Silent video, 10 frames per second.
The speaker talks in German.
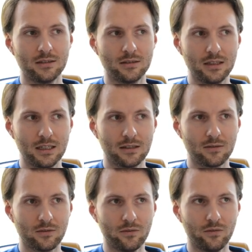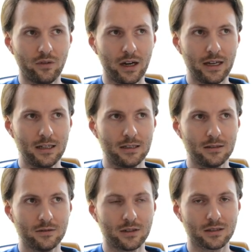sehen,
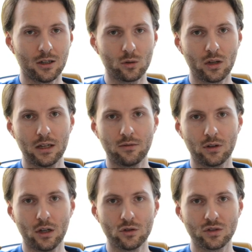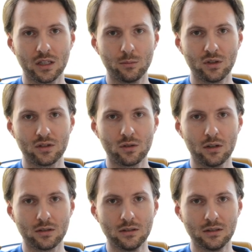weil das Auto halt von aussterbenden
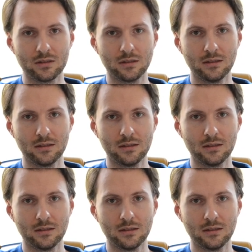Sorte ist.